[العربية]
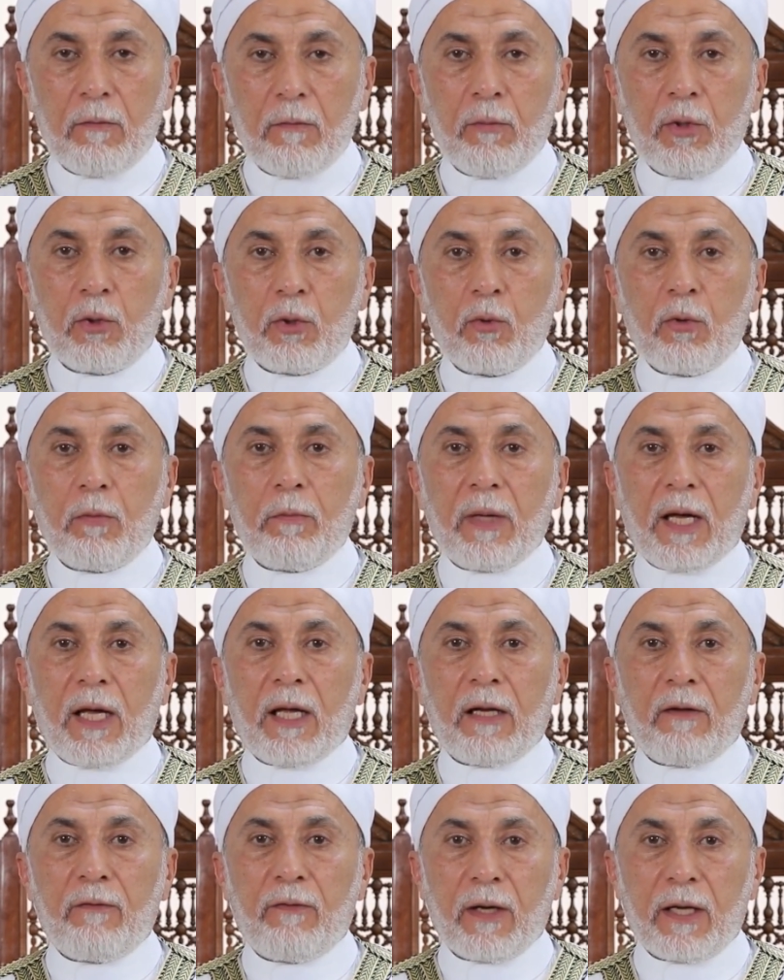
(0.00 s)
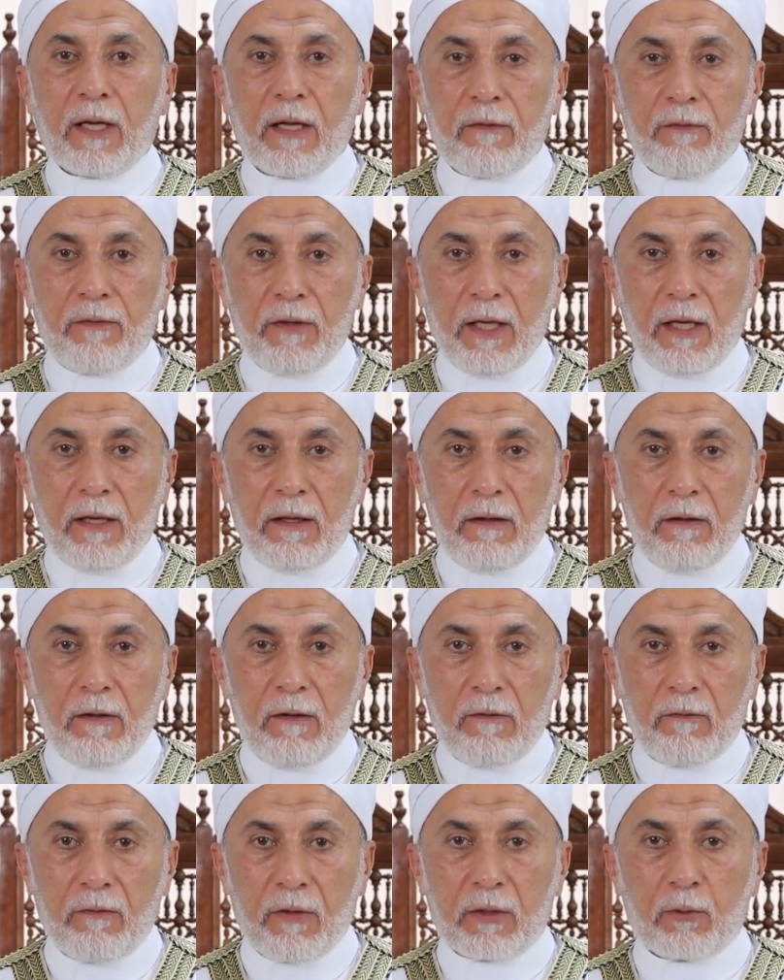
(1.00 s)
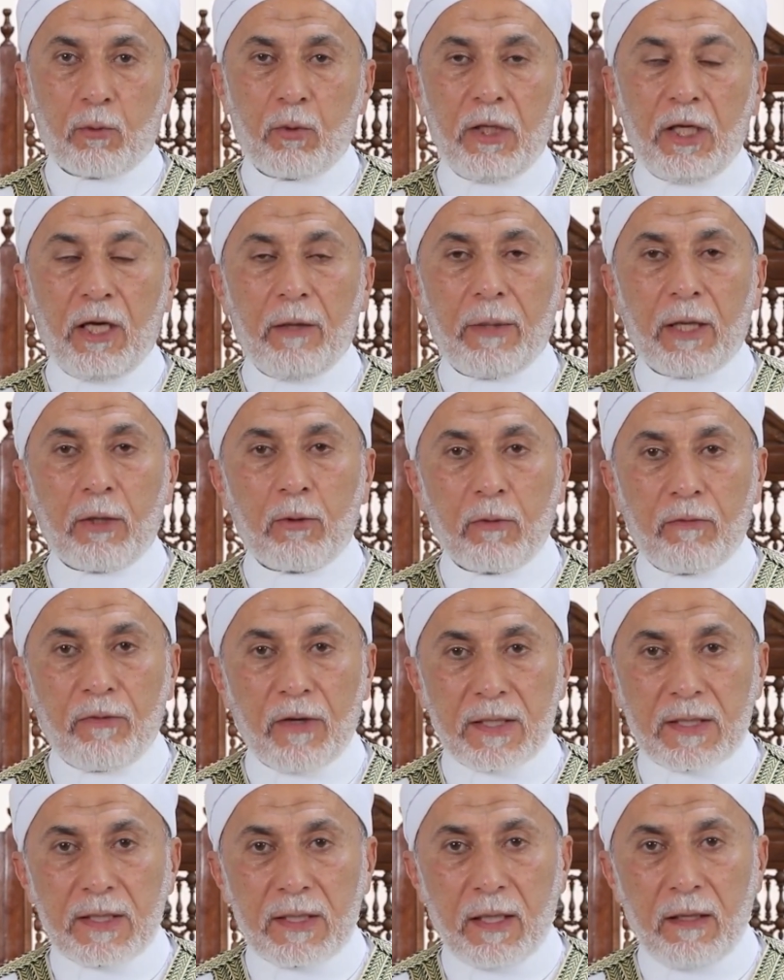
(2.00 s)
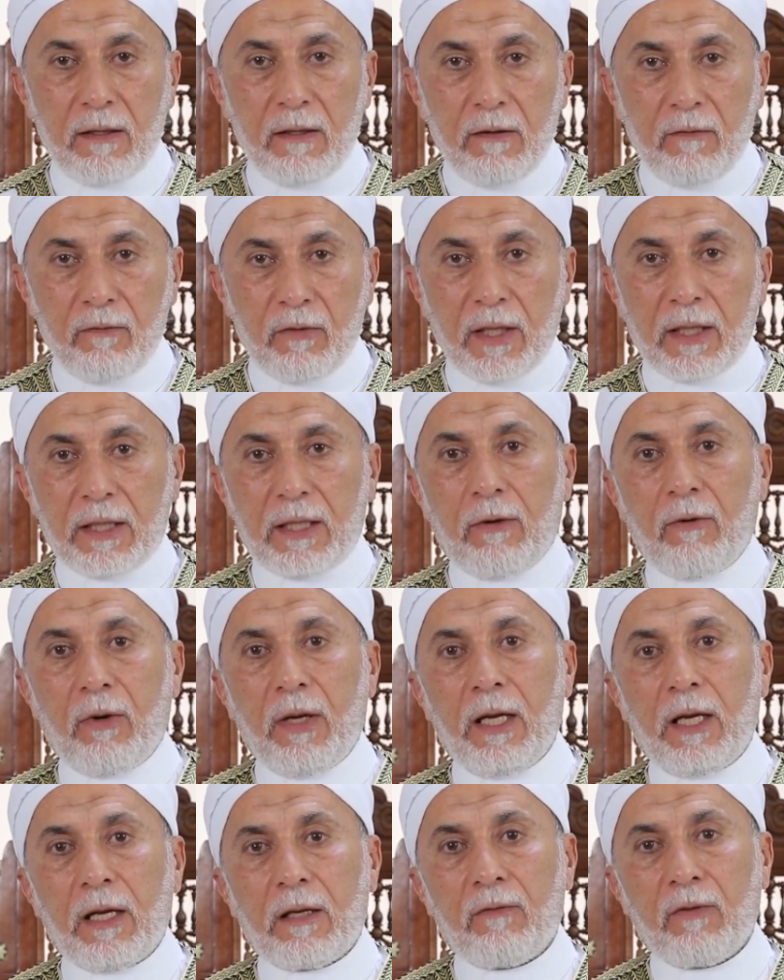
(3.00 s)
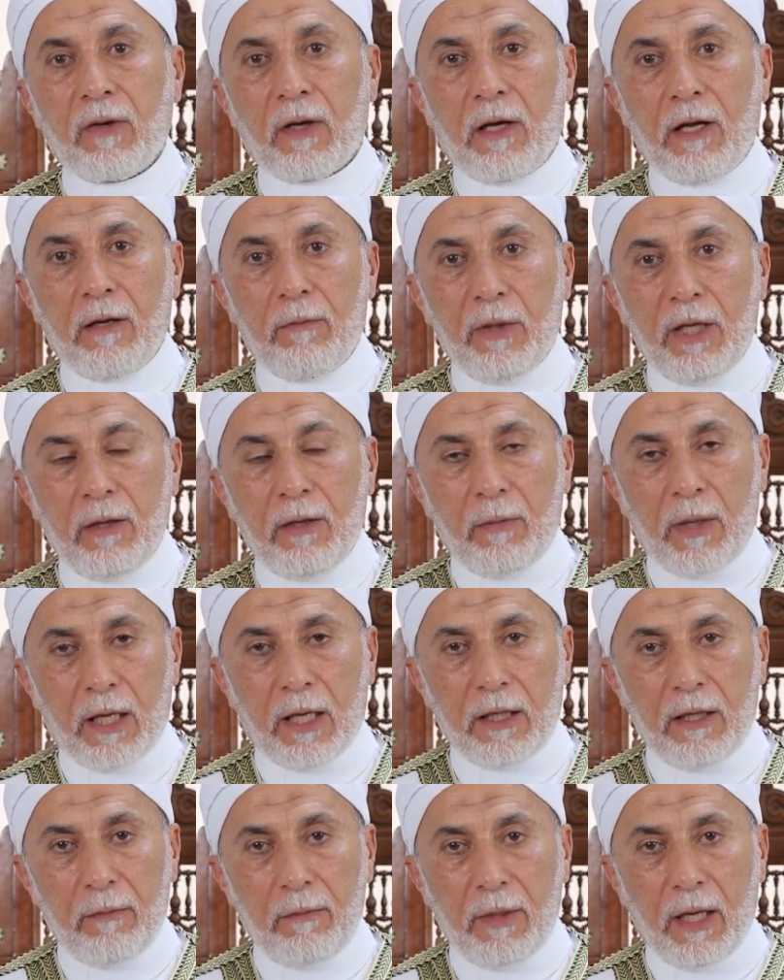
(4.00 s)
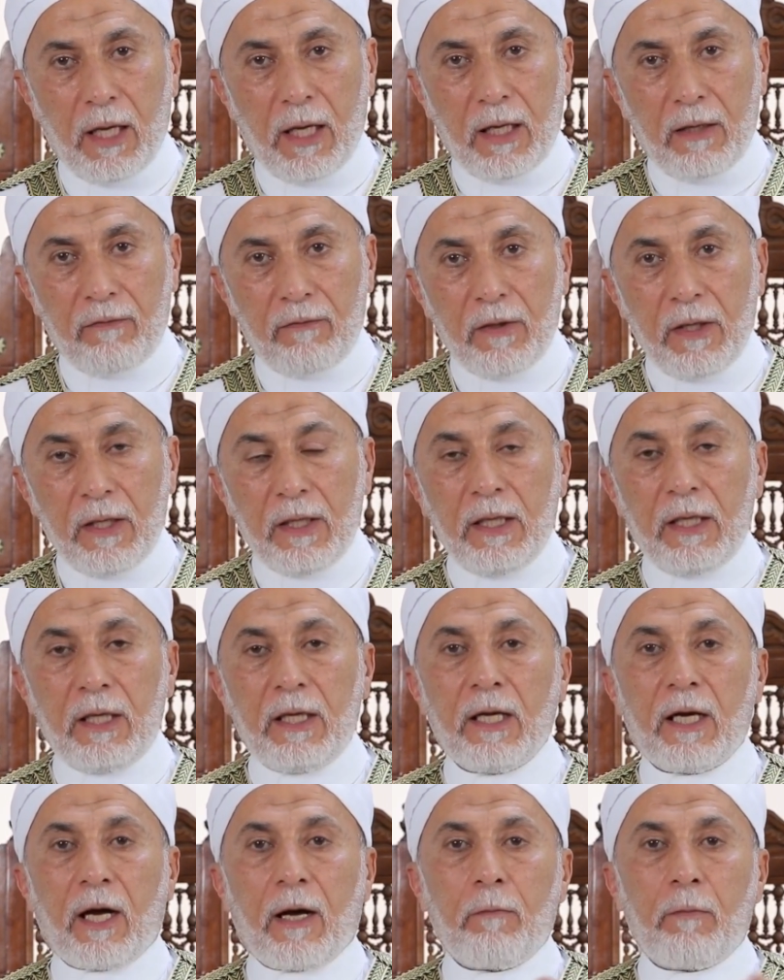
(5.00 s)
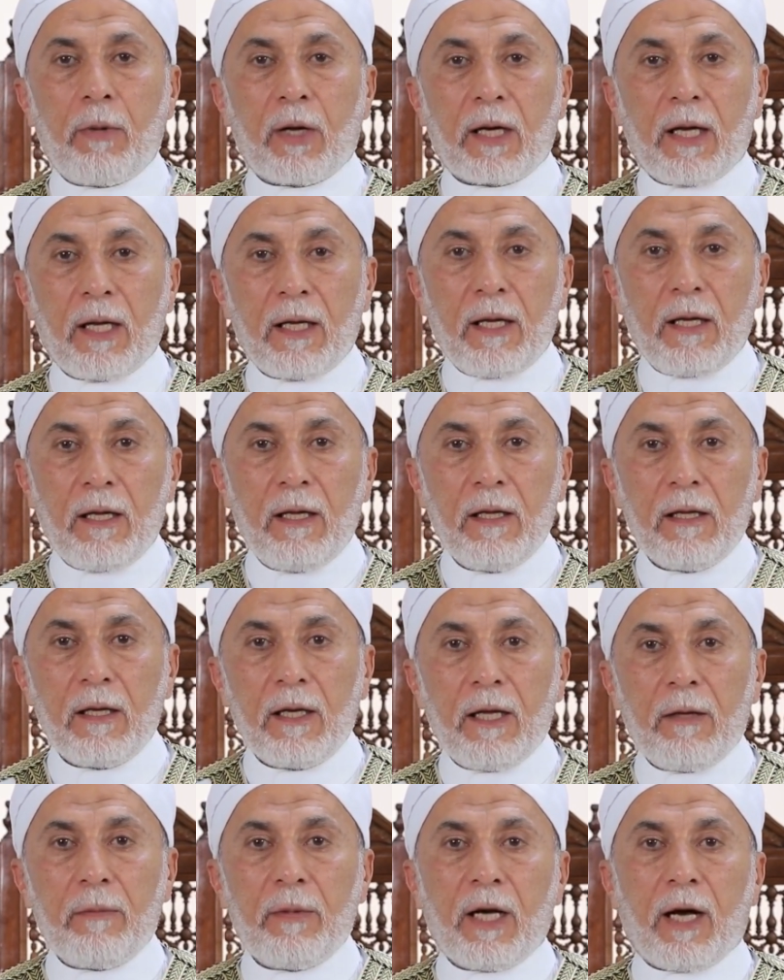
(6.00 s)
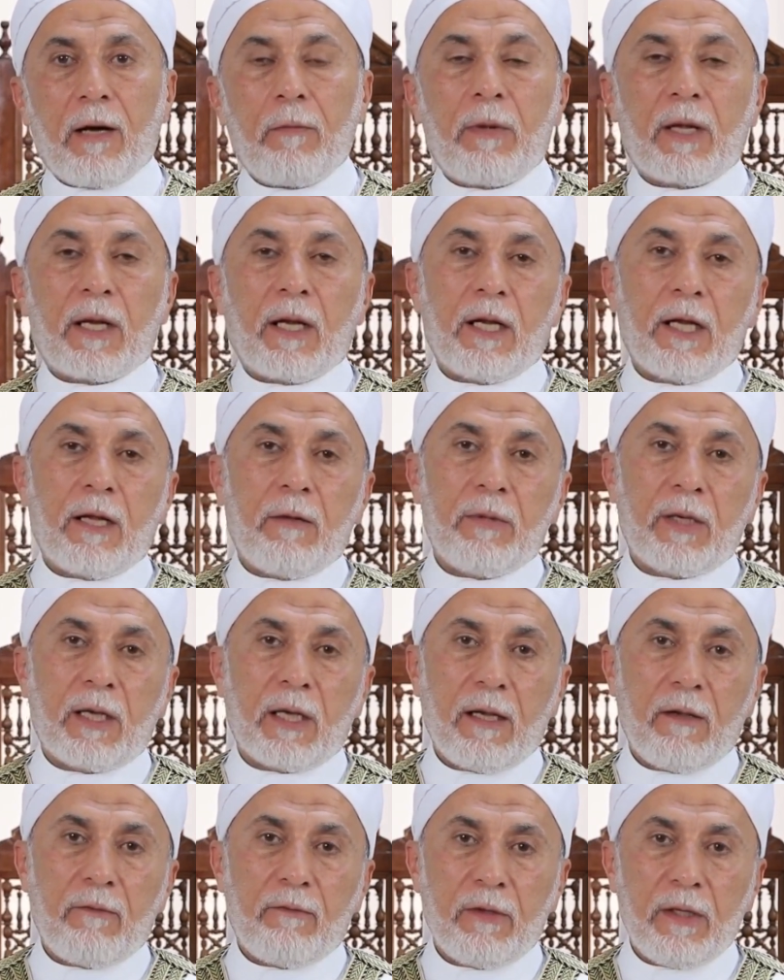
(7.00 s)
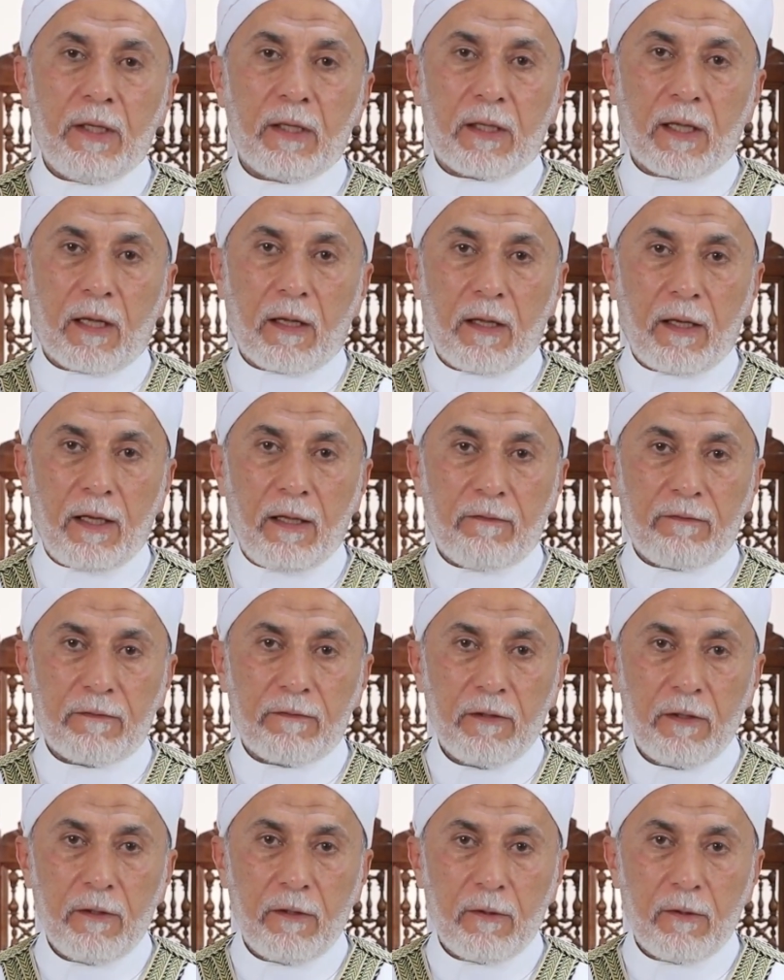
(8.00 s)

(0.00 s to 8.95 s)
بدون معرفة كافية فتكون عبادته فاسدة فيتولد في قلبه بعض المعارف يجي يعبر عنها لا بيعبر عنها بكلام فيه تخاريف